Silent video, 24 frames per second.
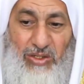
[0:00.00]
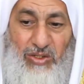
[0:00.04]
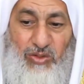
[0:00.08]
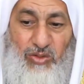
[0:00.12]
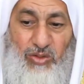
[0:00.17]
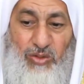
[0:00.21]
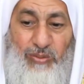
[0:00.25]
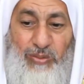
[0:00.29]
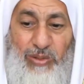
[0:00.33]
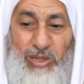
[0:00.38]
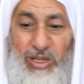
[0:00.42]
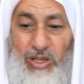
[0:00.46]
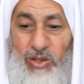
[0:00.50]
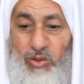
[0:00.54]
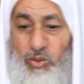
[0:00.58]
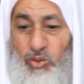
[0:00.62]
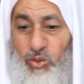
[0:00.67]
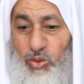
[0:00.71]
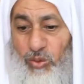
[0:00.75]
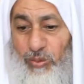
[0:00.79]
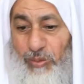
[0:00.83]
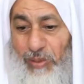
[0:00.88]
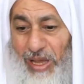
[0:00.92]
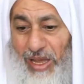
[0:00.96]
ثم
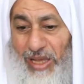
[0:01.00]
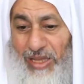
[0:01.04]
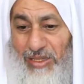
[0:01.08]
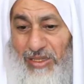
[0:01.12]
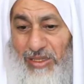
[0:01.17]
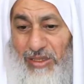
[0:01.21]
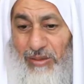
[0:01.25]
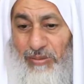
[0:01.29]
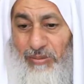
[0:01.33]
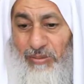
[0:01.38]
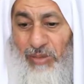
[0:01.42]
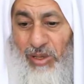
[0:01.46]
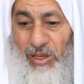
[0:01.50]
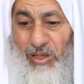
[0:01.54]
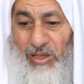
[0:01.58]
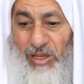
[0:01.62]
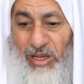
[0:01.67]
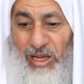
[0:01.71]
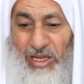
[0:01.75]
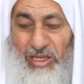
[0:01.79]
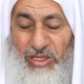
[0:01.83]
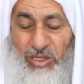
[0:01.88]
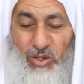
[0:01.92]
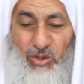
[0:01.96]
ينظر بعد
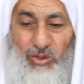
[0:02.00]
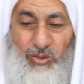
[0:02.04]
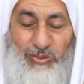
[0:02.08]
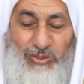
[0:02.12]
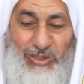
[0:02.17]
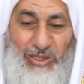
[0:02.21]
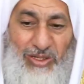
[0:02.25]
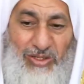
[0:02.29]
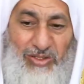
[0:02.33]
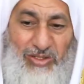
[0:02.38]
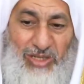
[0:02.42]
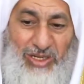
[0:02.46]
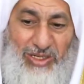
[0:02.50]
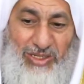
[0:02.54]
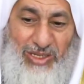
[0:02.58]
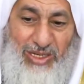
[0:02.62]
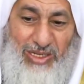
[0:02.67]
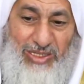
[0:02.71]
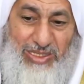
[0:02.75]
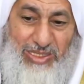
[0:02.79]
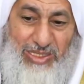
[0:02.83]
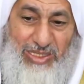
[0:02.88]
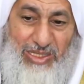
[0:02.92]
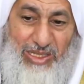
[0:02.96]
مقعده من
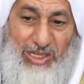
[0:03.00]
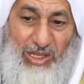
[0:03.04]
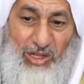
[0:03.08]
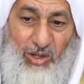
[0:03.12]
الجنة